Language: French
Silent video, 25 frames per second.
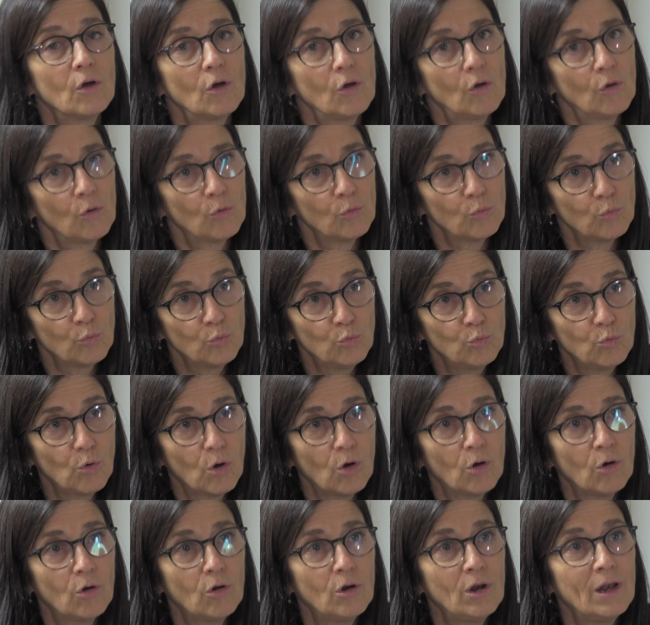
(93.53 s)
euh, ou
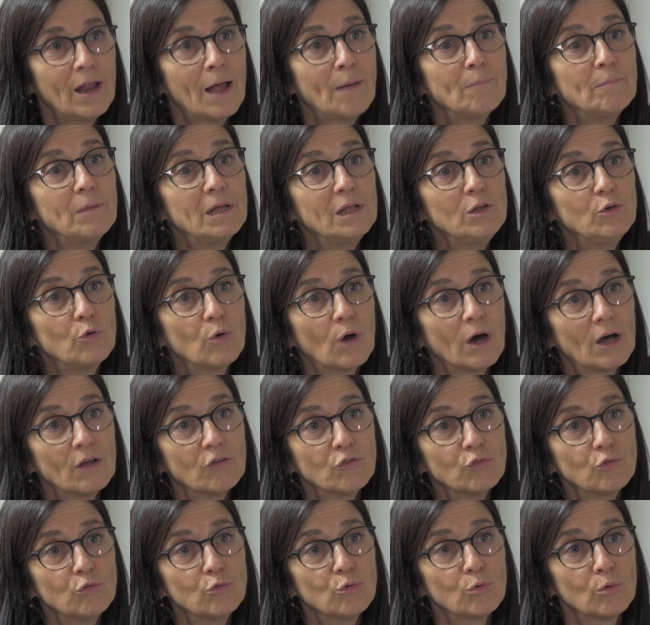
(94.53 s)
euh,
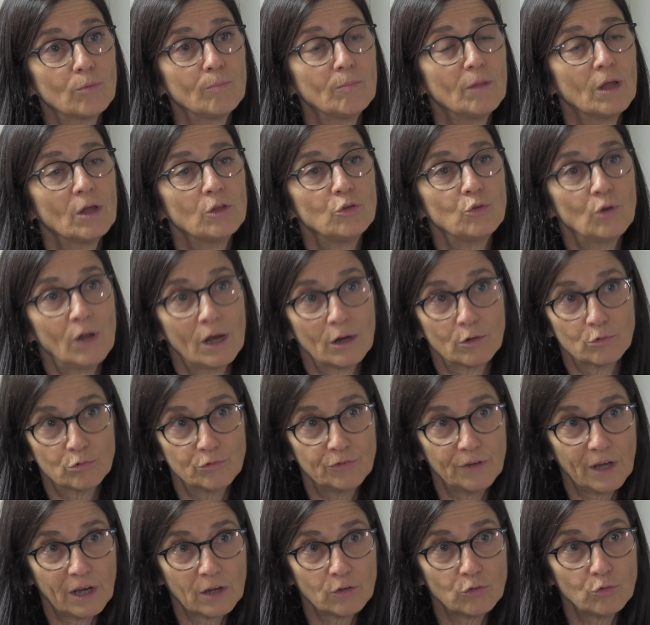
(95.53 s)
l'amélioration de la
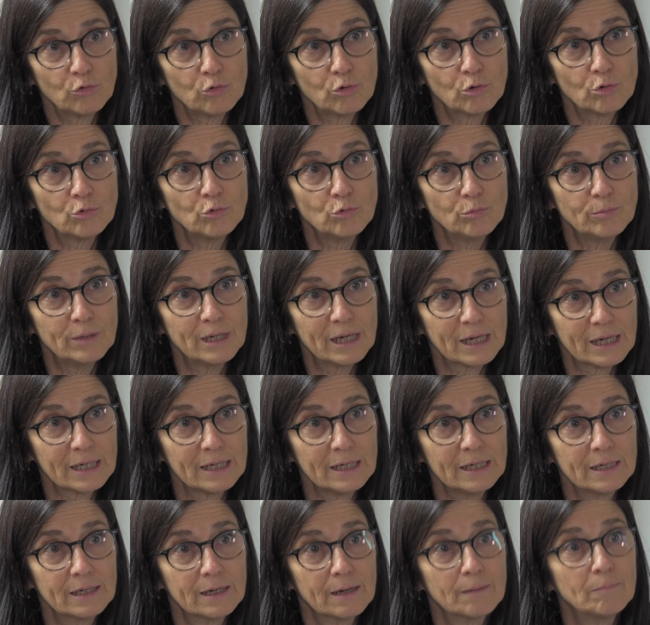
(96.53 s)
couverture
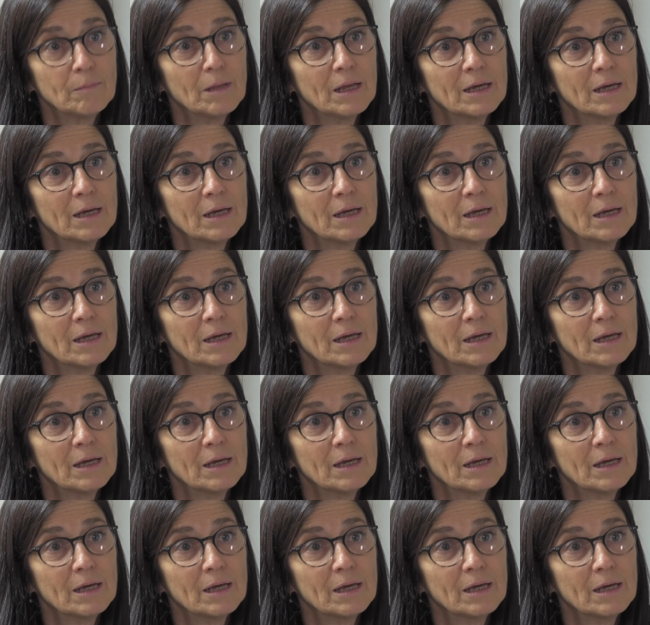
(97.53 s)
numérique